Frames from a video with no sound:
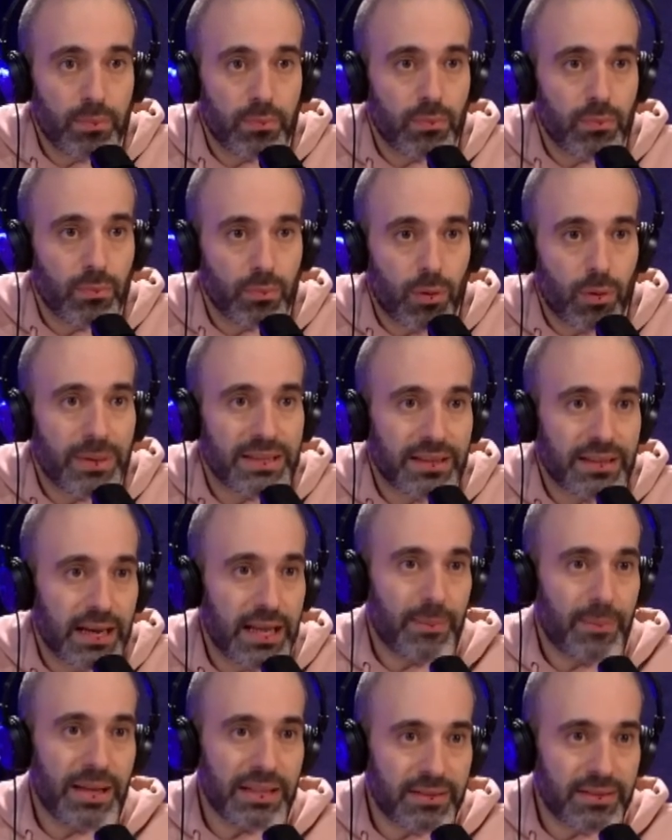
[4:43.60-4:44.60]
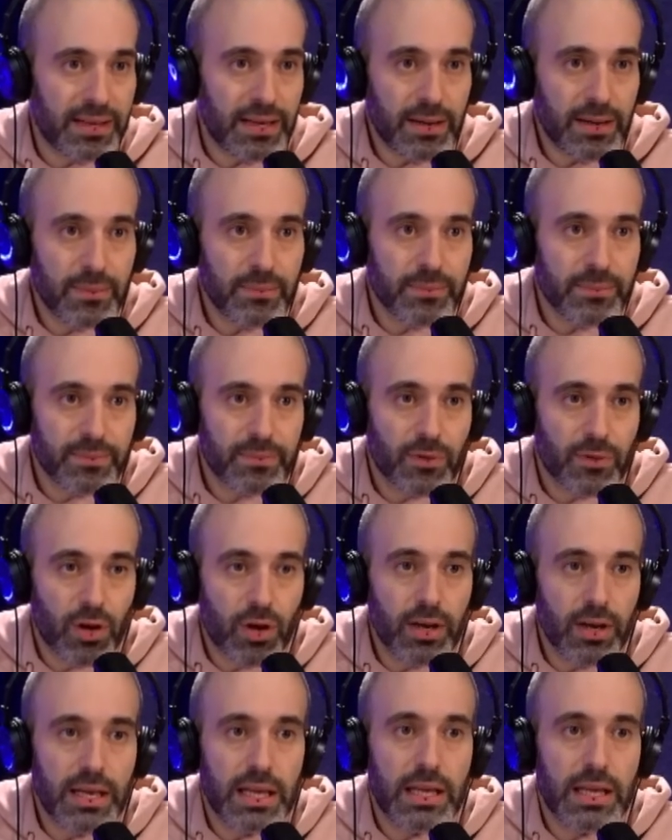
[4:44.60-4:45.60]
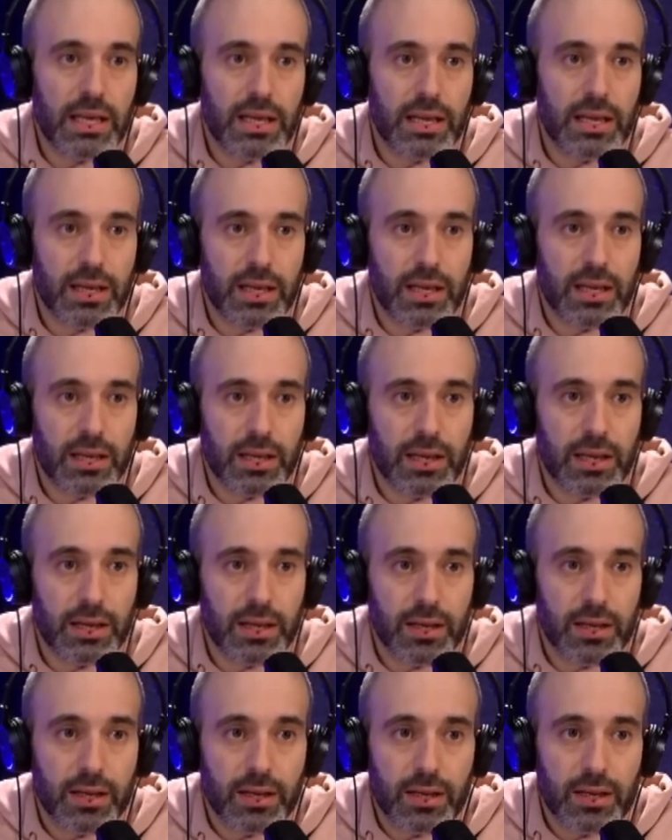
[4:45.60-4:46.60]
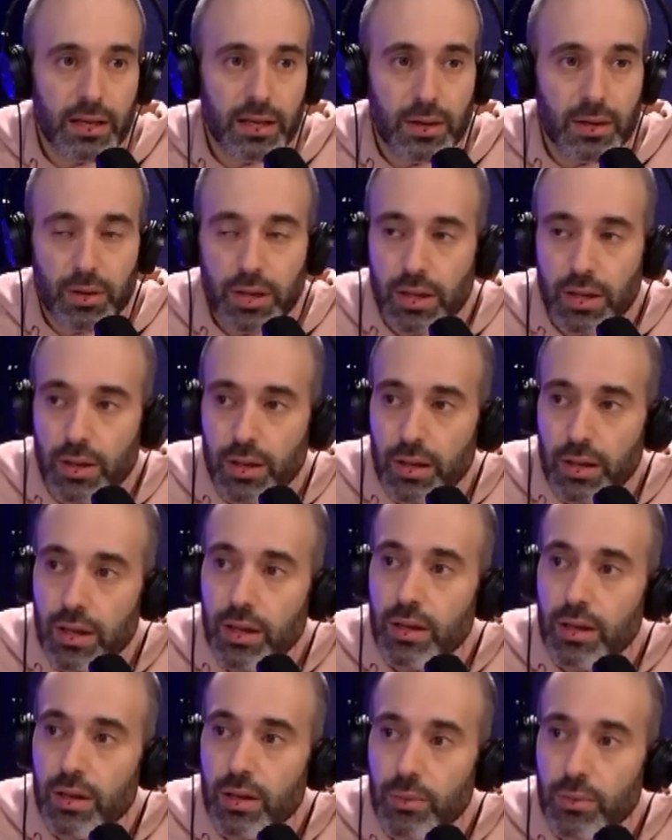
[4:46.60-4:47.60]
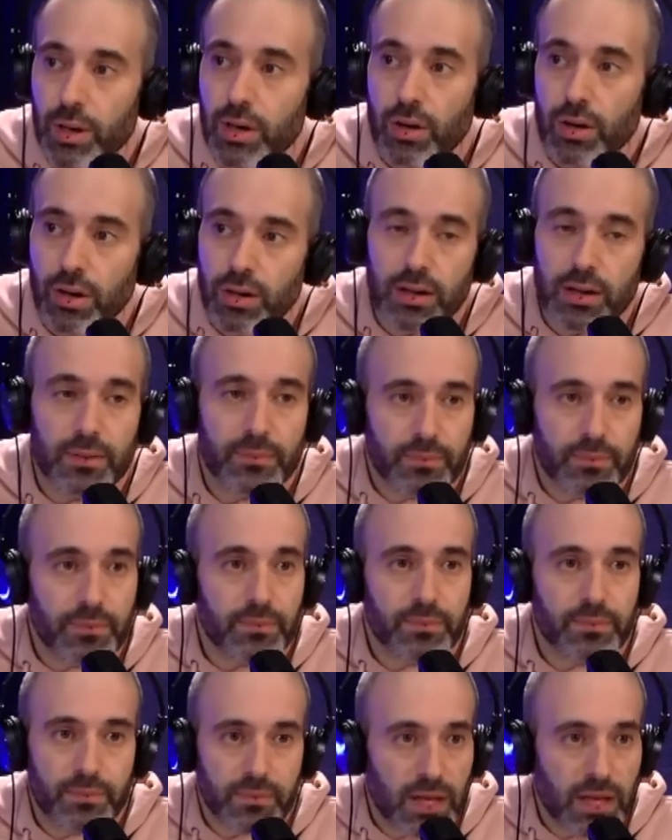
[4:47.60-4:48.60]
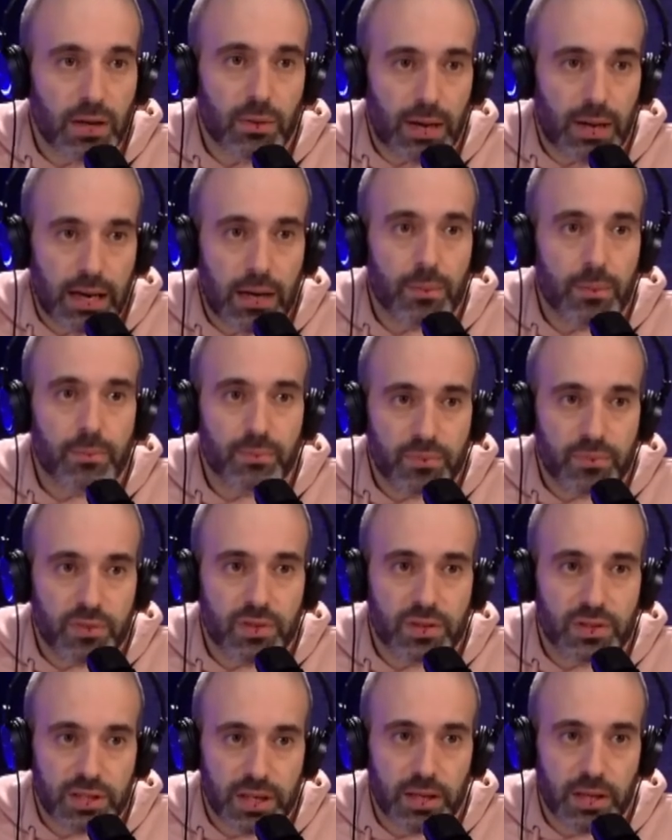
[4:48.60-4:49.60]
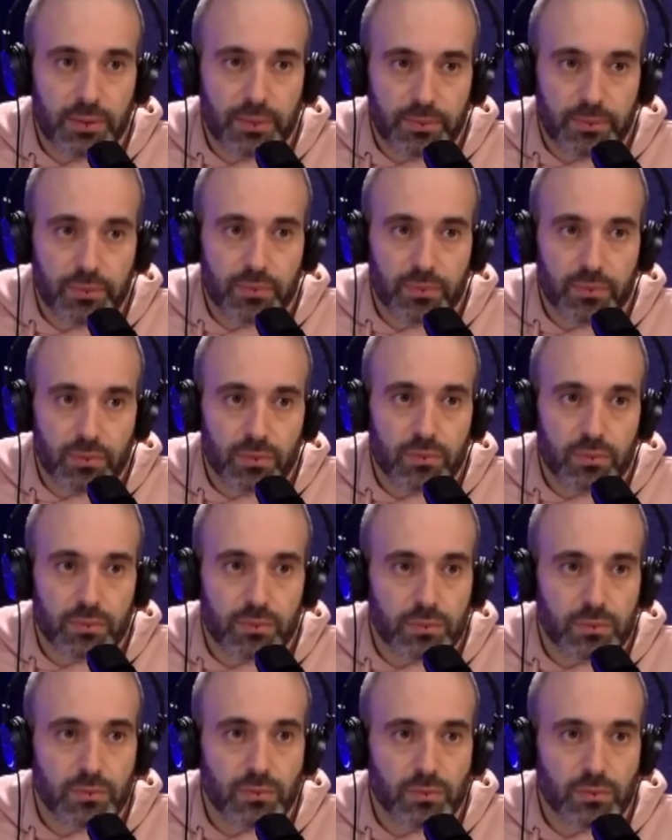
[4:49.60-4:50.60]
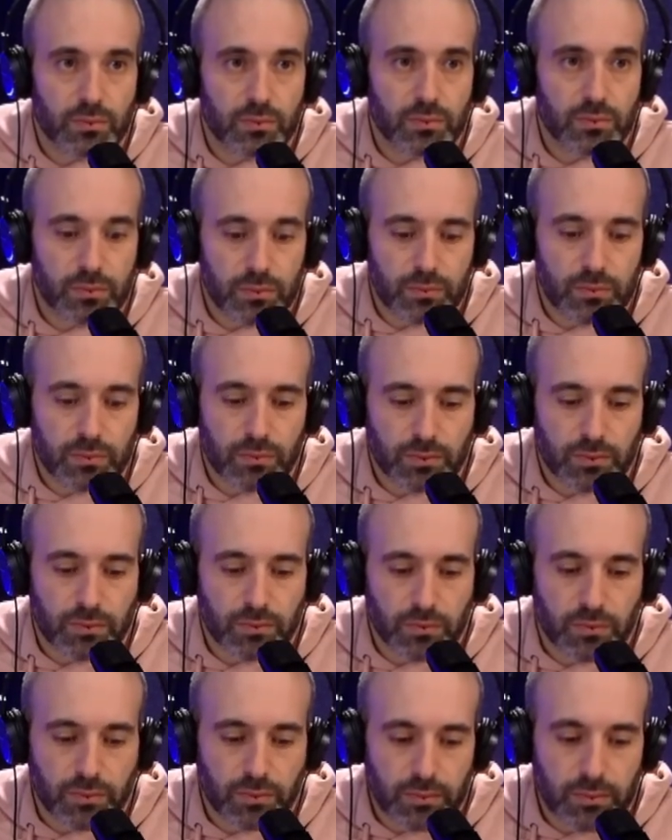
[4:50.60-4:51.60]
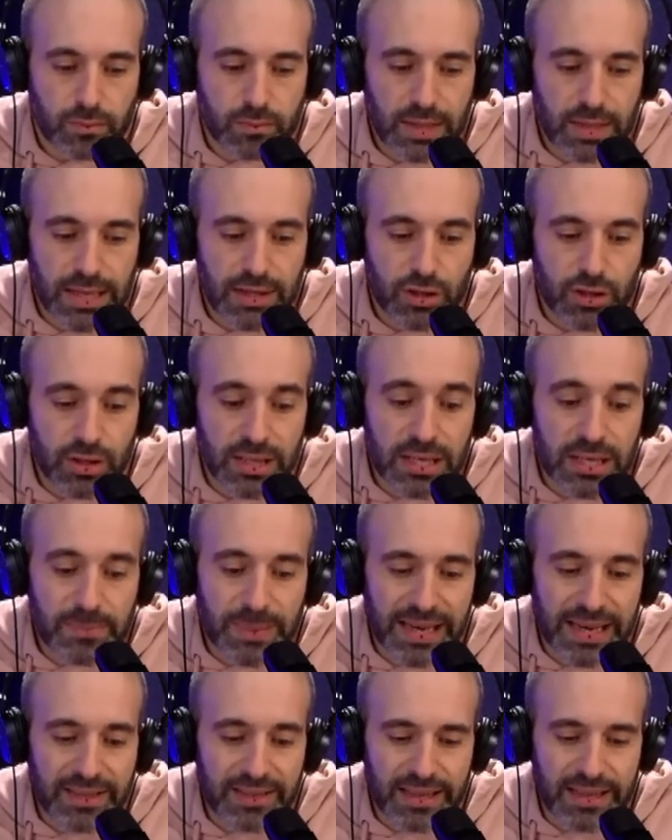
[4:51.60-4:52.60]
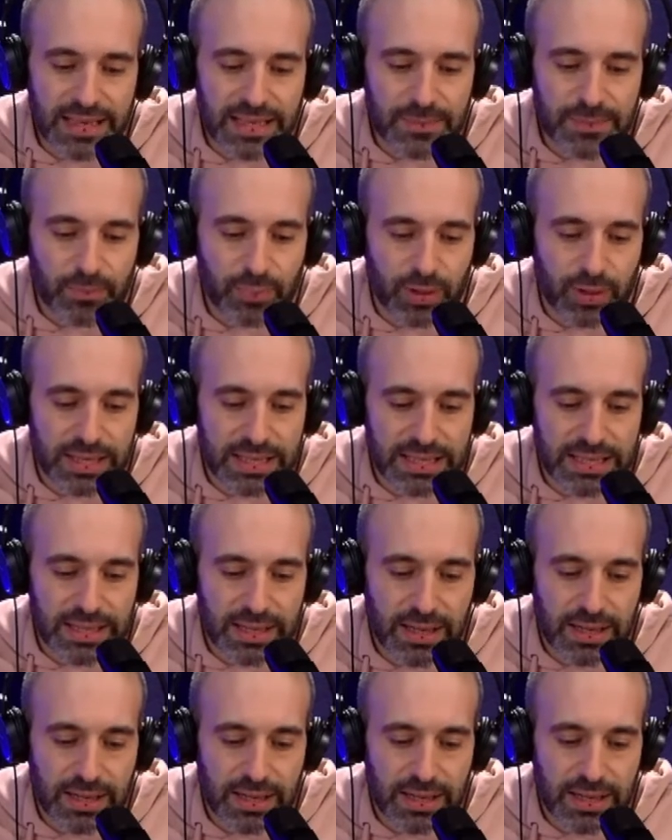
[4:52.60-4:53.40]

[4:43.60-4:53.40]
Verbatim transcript: momentáneamente, ¿no? Y, Son para una emergencia y desechables, que no te van, no tienen una calidad. Pero ¿por qué son transparentes, Yauma? Son transparentes, pues